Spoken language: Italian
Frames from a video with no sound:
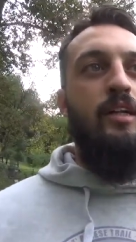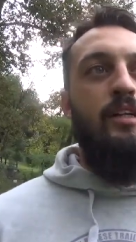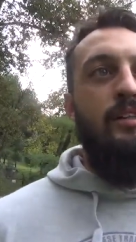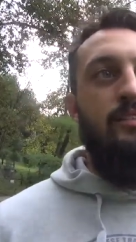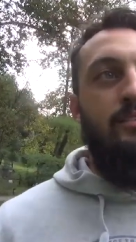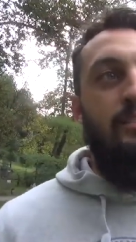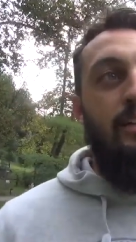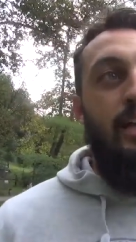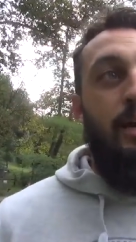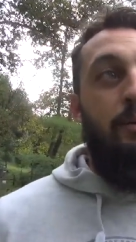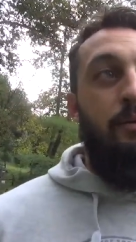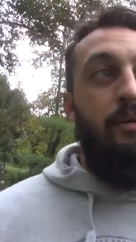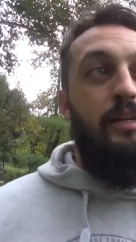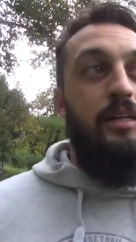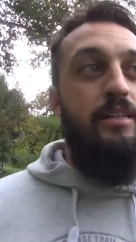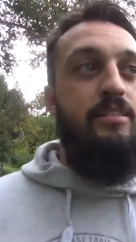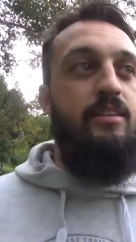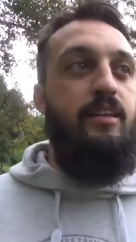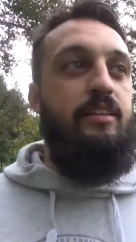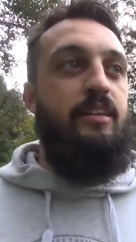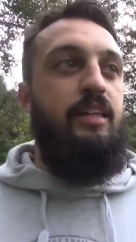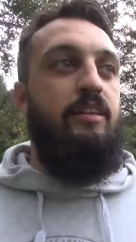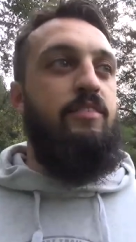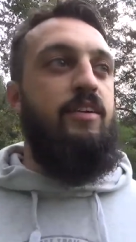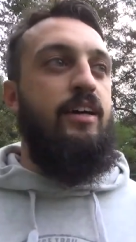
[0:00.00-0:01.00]
Sì, è
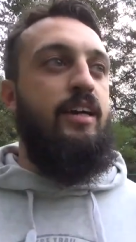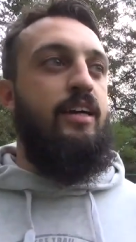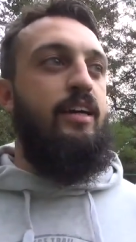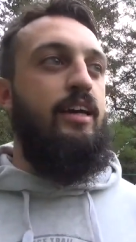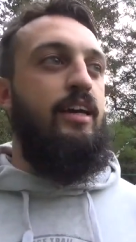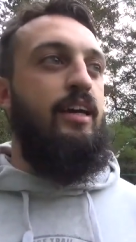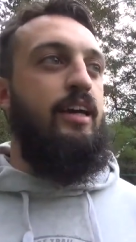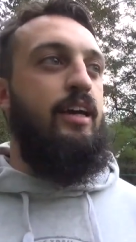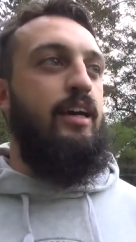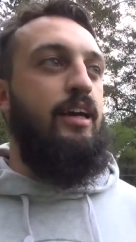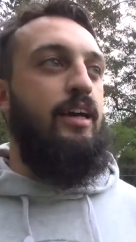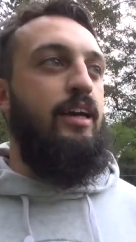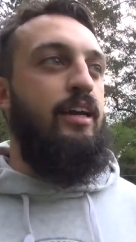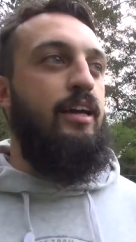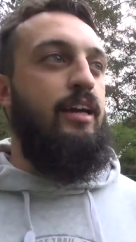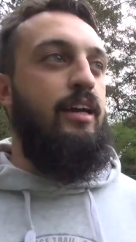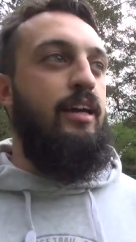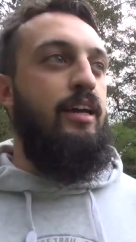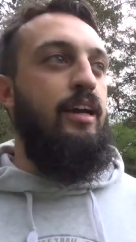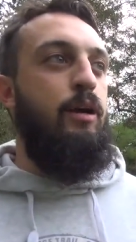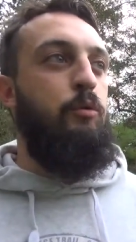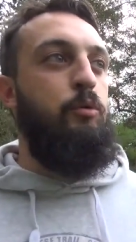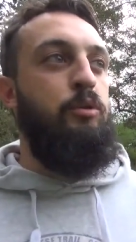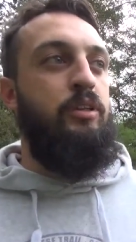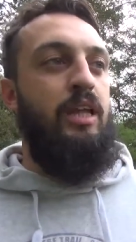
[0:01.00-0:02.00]
un'iniziativa a
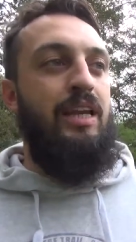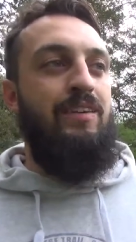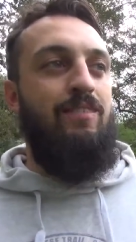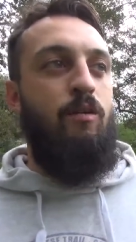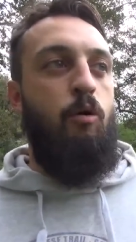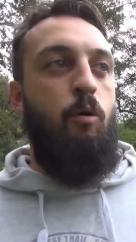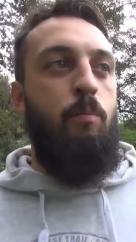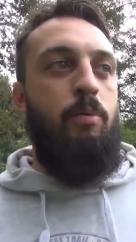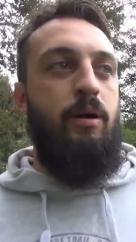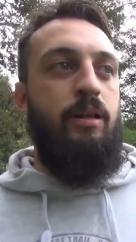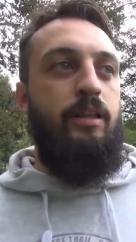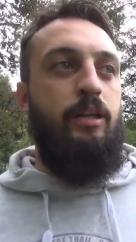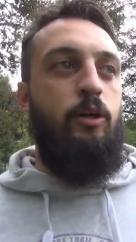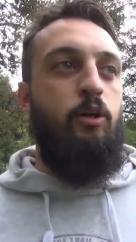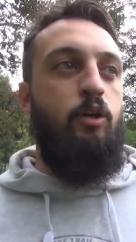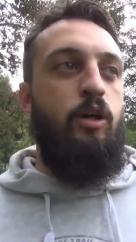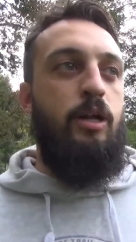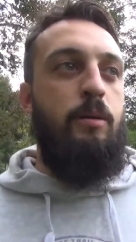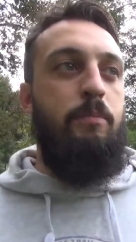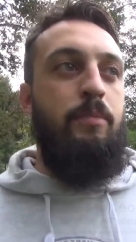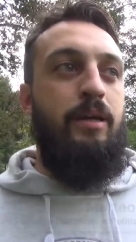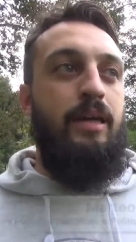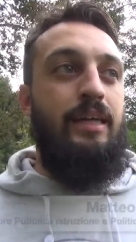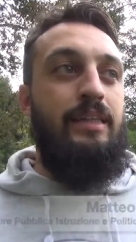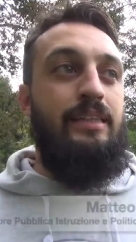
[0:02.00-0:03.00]
cui tenevamo
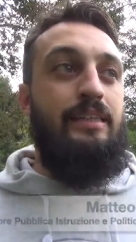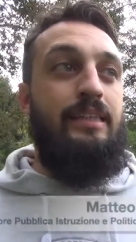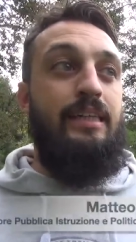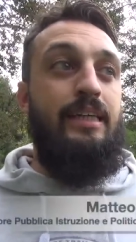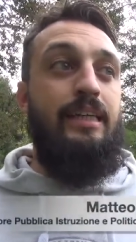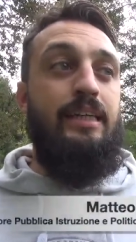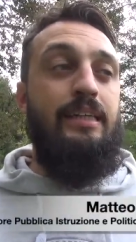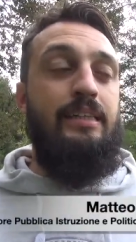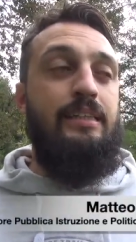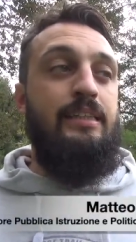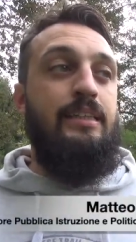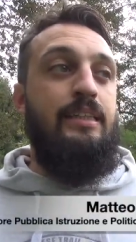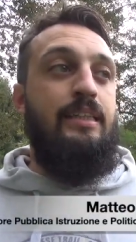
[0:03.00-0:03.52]
particolarmente,